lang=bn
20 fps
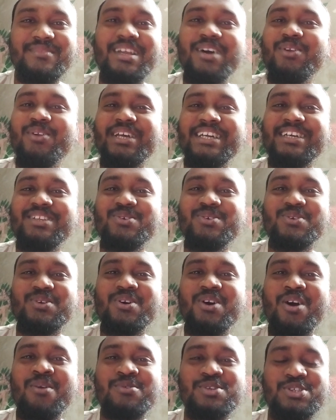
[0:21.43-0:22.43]
তাহলে কিন্তু
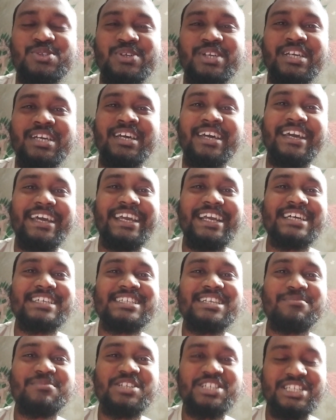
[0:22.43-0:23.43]
অবশ্যই এই
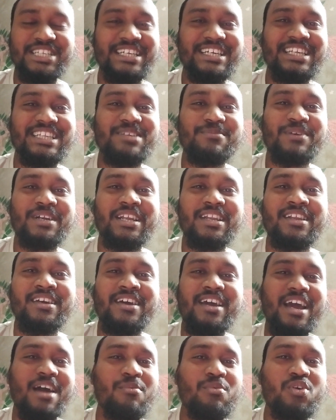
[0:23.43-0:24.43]
কাজটা আপনি শিখে নিতে পারেন
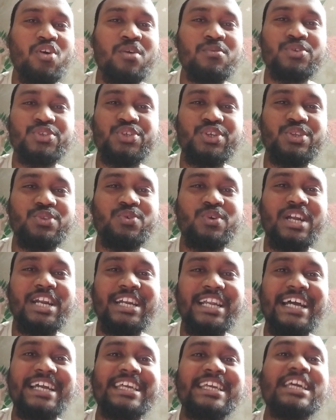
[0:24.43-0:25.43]
এবং অবশ্যই দোকানে
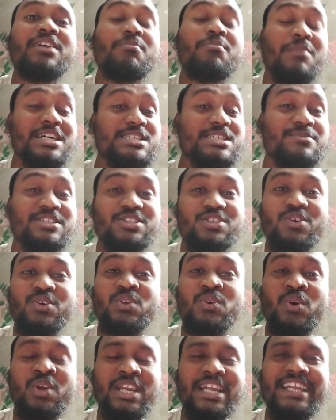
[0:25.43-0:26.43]
না গিয়ে মাঝে মাঝে
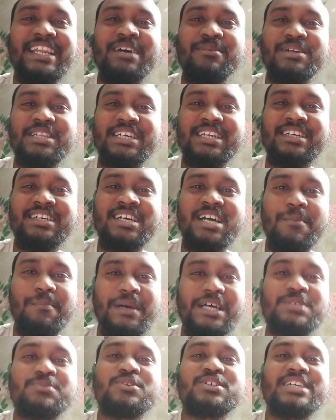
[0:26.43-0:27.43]
যখন অনলাইনে আমাদের
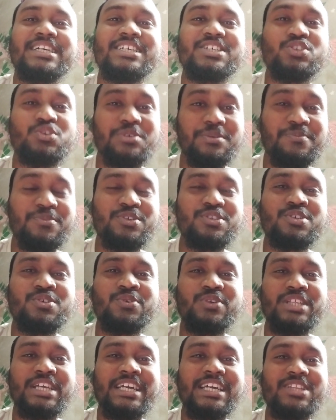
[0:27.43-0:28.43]
পাসপোর্ট সাইজের ছবি প্রয়োজন
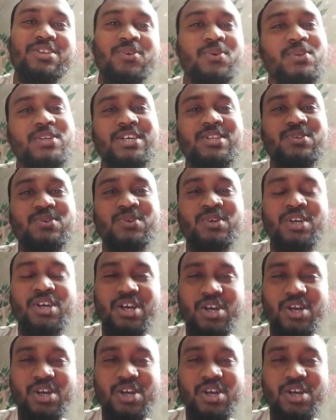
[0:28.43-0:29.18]
হয়ে থাকে তখন কিন্তু